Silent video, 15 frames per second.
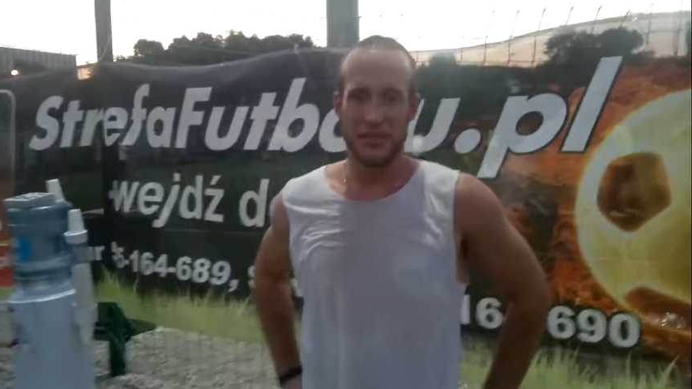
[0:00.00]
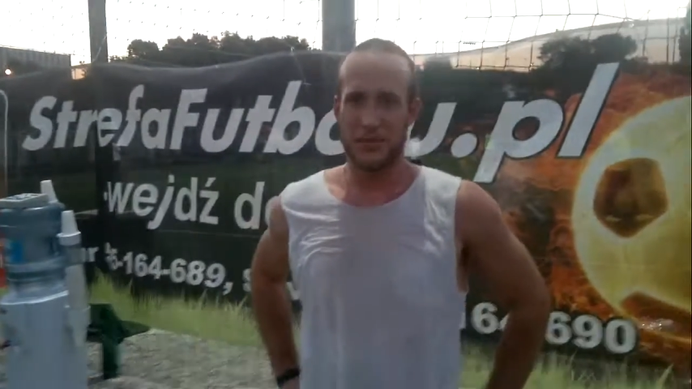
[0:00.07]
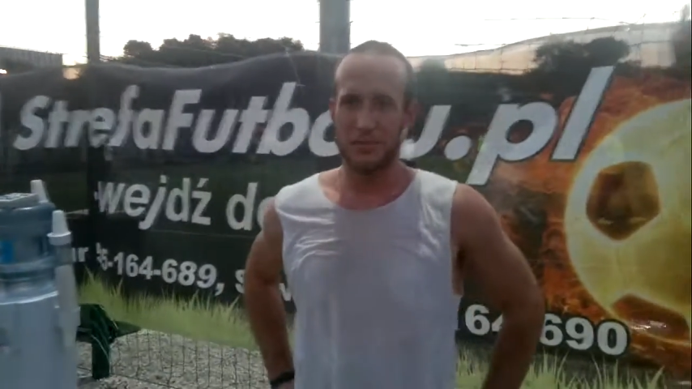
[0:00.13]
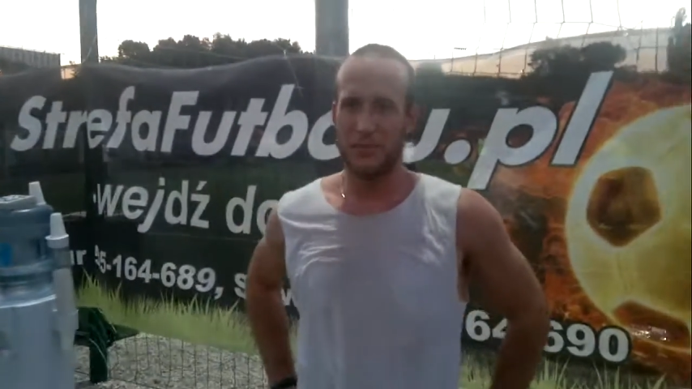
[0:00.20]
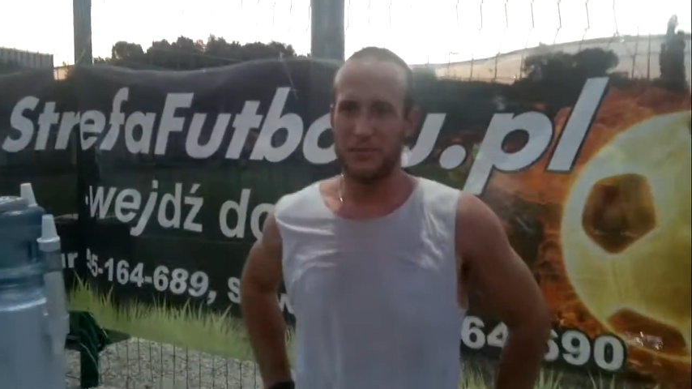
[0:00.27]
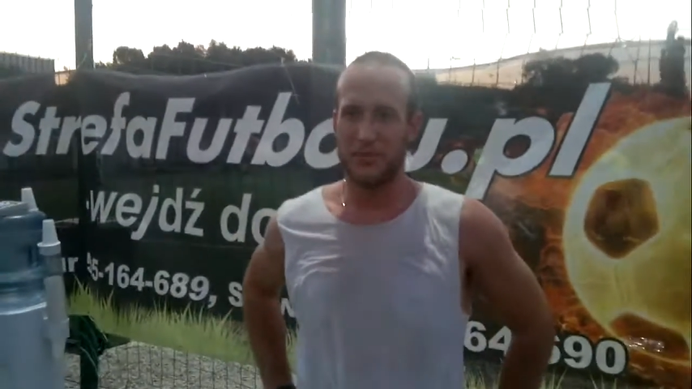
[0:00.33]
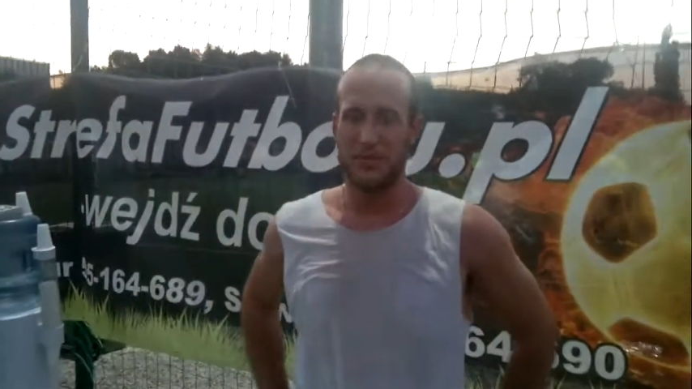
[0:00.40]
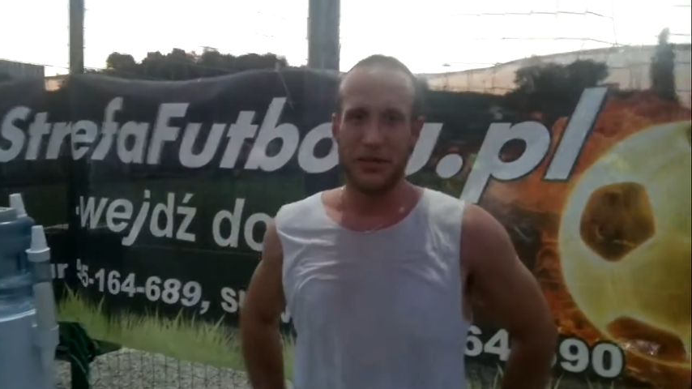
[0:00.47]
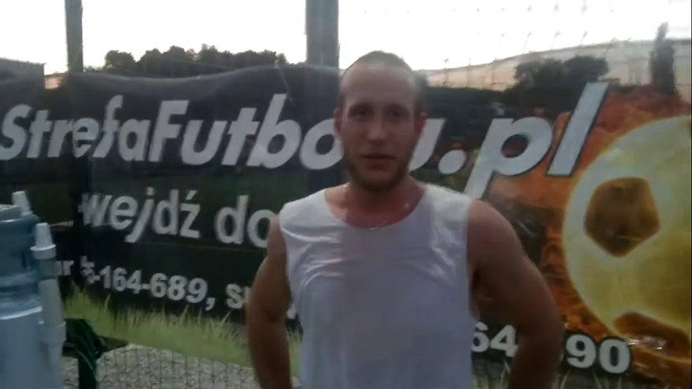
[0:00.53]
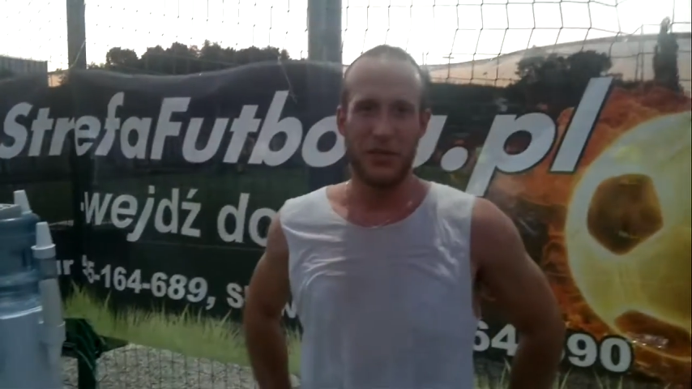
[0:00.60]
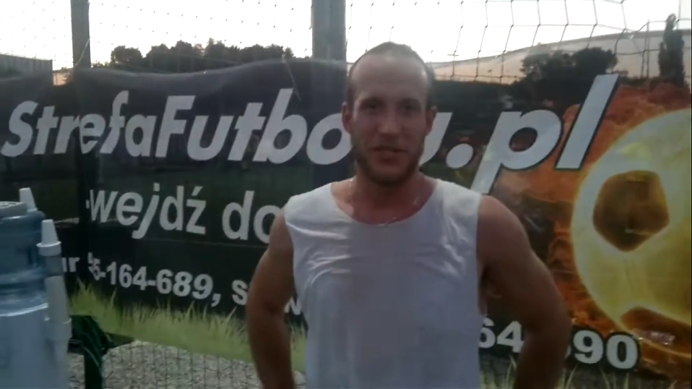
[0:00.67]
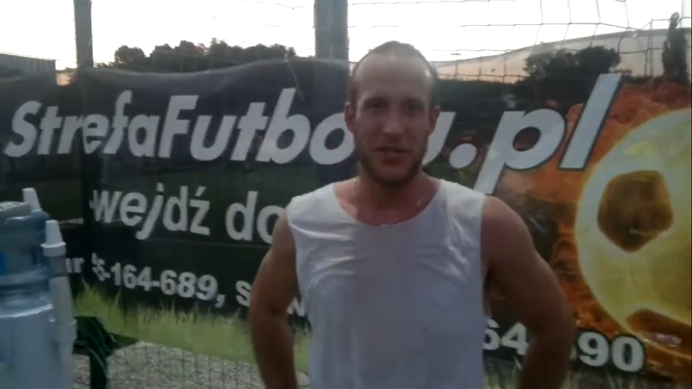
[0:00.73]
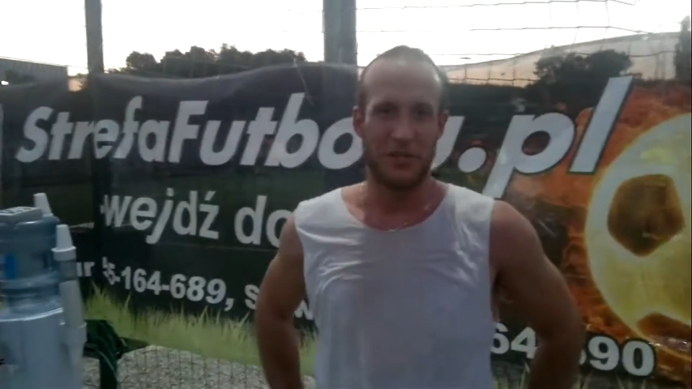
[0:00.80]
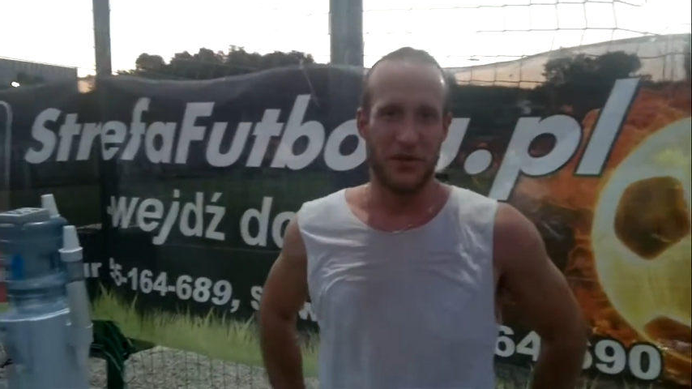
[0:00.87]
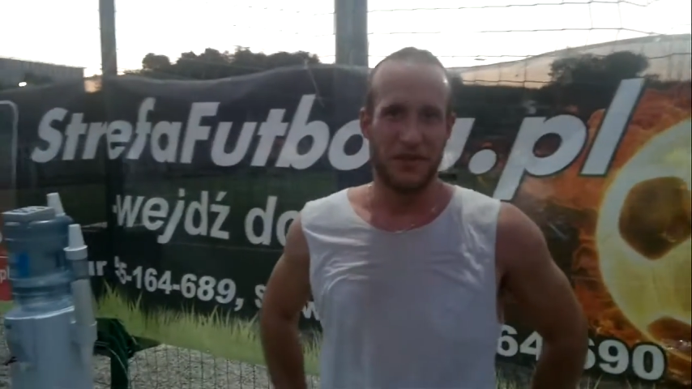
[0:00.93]
z przebiegu
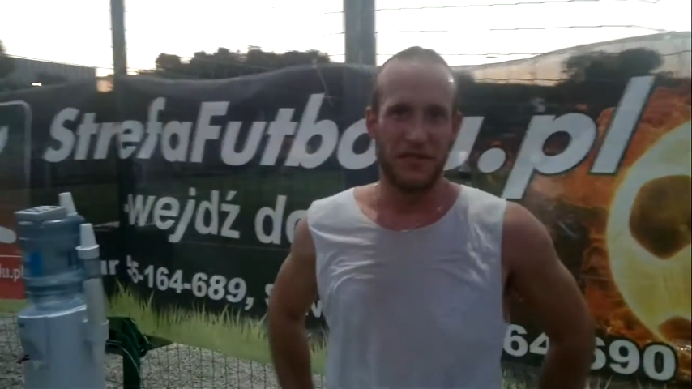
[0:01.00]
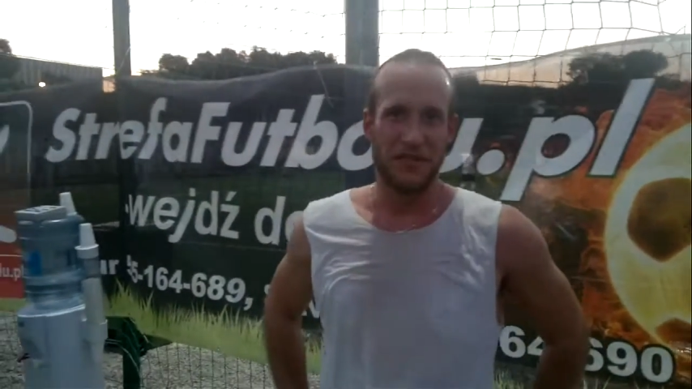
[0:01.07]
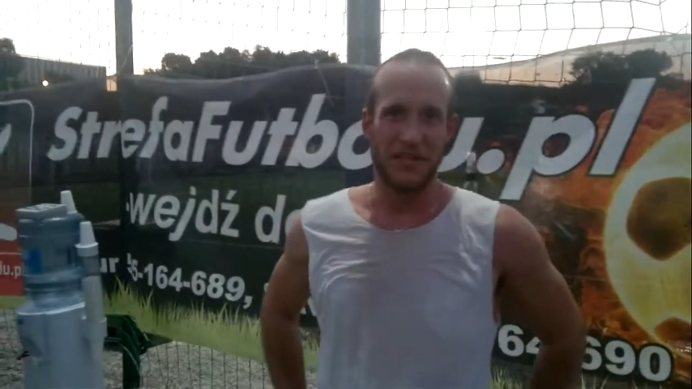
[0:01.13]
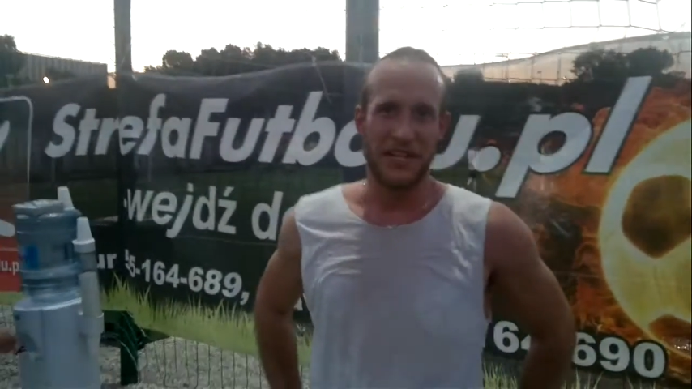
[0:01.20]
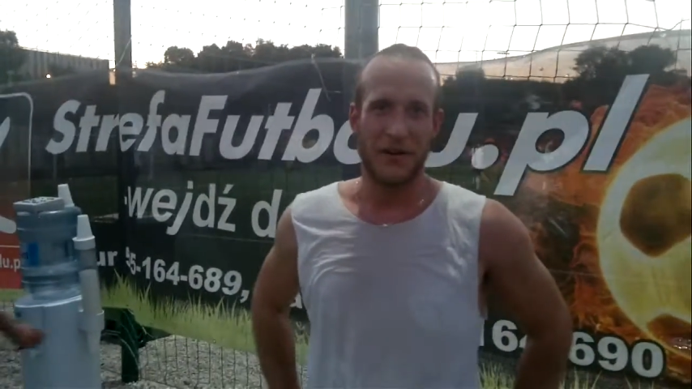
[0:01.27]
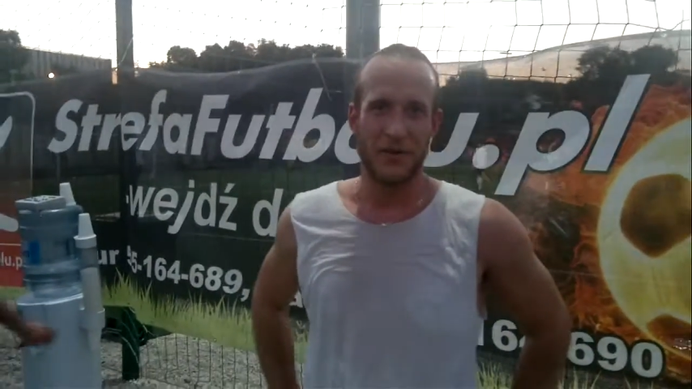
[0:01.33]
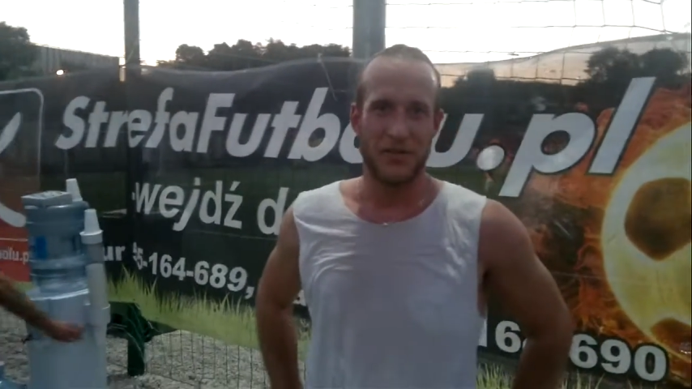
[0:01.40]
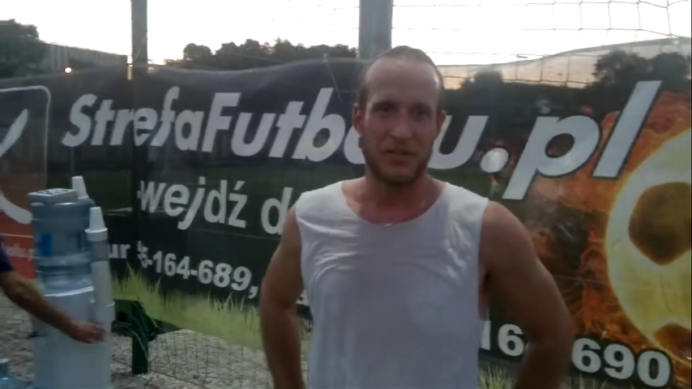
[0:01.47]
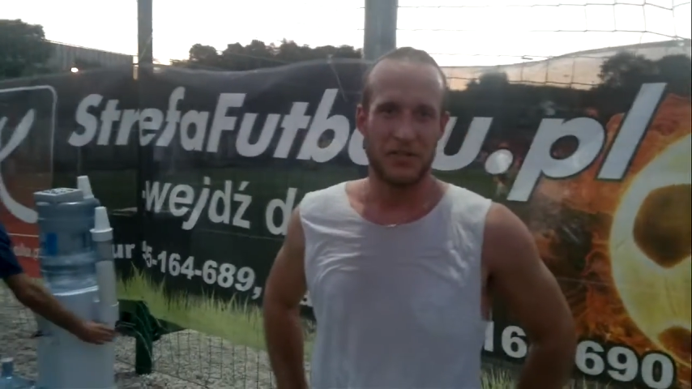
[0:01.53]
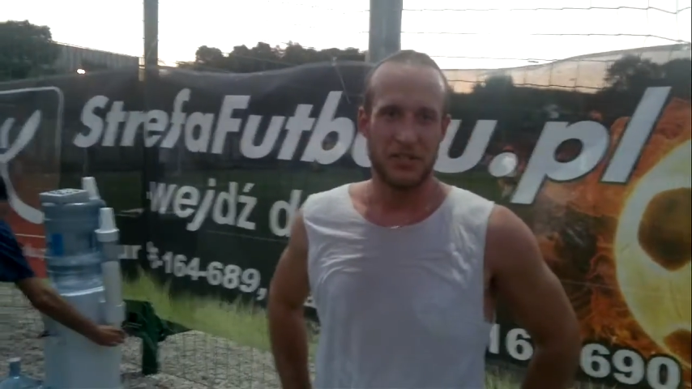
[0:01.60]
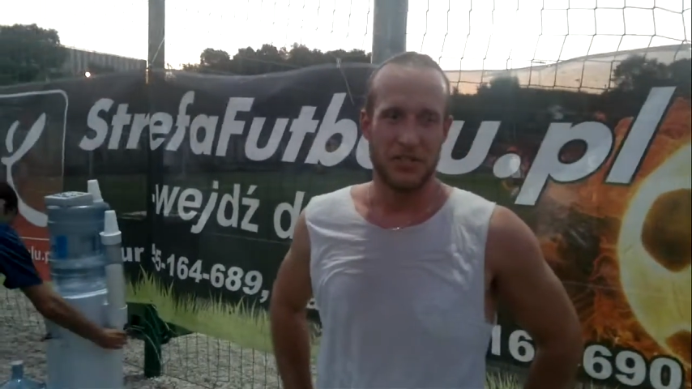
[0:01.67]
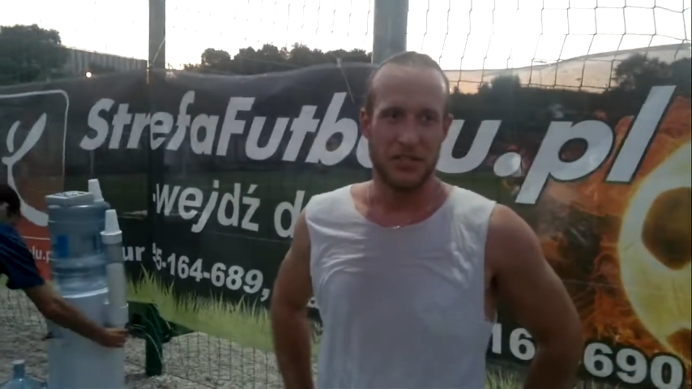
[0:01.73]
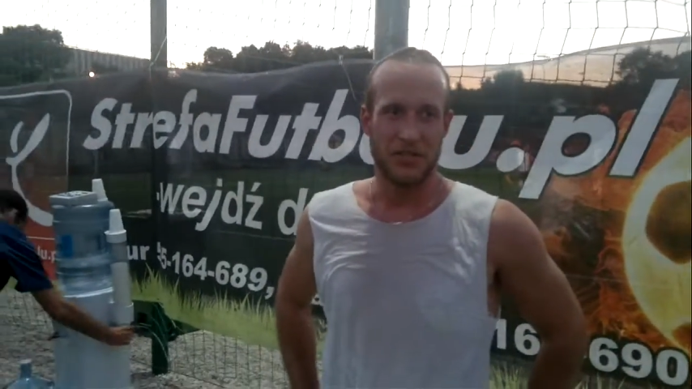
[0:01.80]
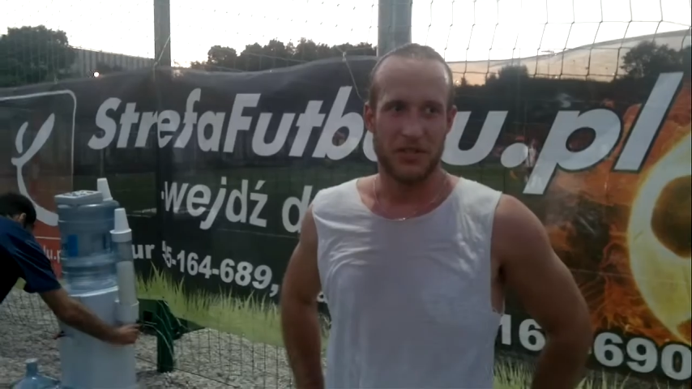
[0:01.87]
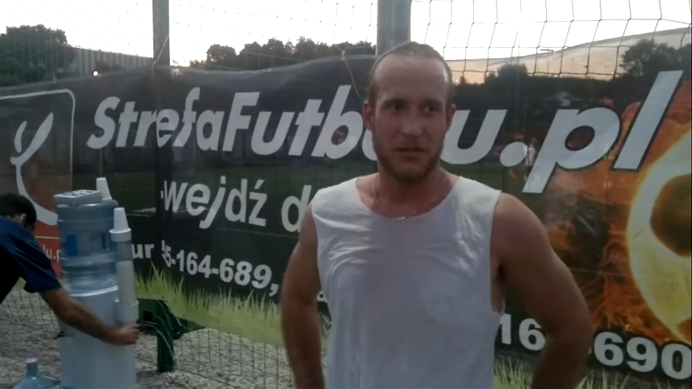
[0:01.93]
pierwszej połowy wynikało, że będzie
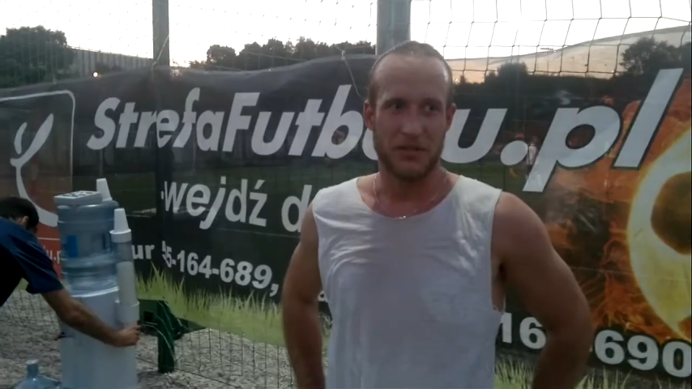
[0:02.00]
ciężko,